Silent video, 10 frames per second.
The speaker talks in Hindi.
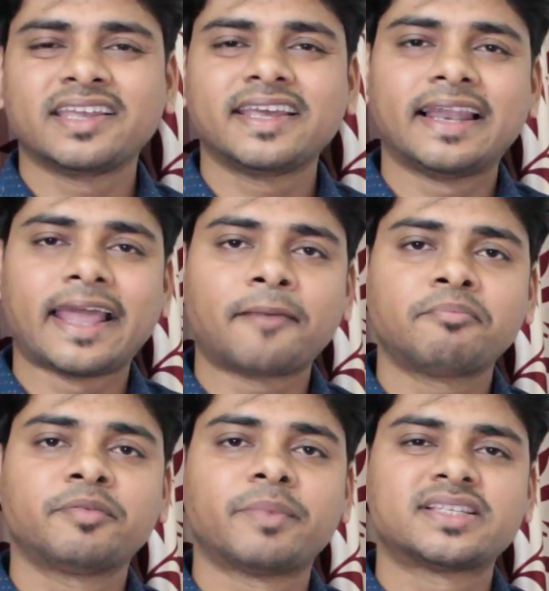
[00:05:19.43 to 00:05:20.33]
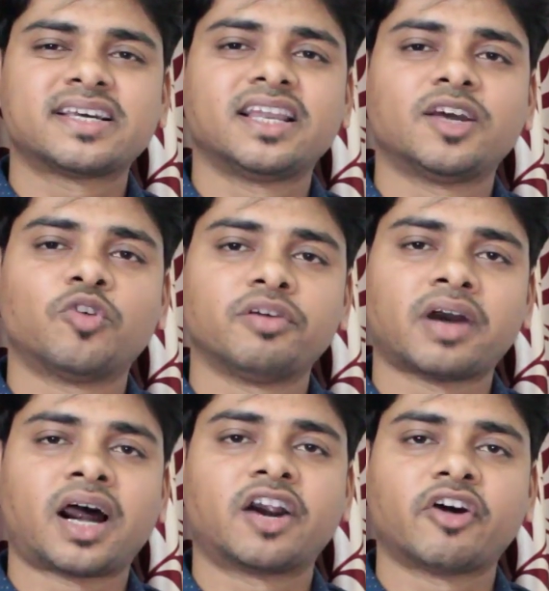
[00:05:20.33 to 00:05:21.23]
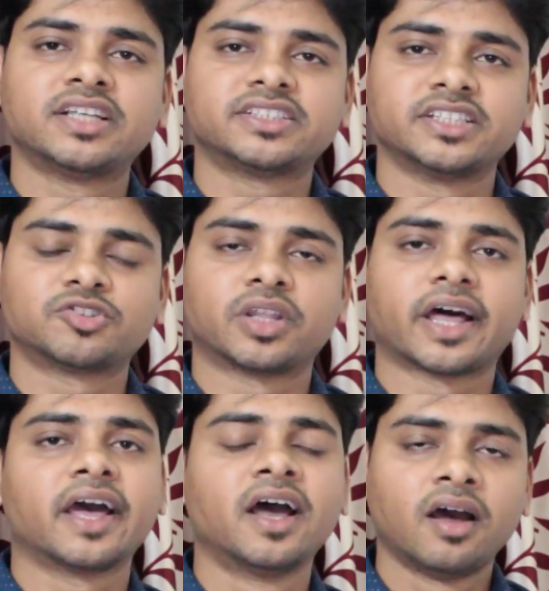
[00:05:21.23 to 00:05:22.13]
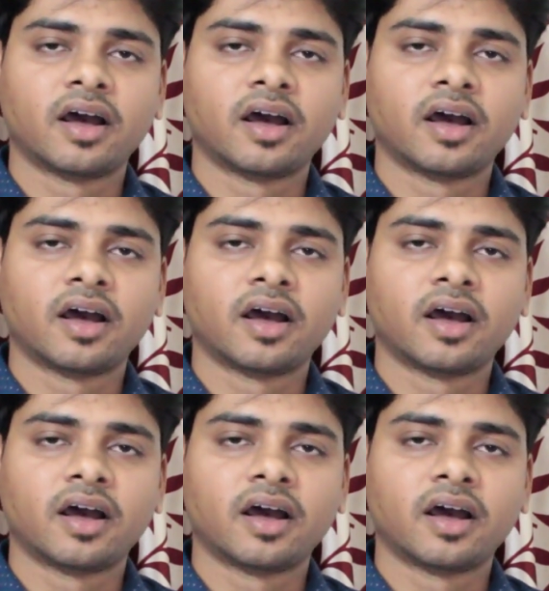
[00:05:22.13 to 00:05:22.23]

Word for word: ये लैम्प बेसिकली कोई भी हार्डवेयर चेंज होता है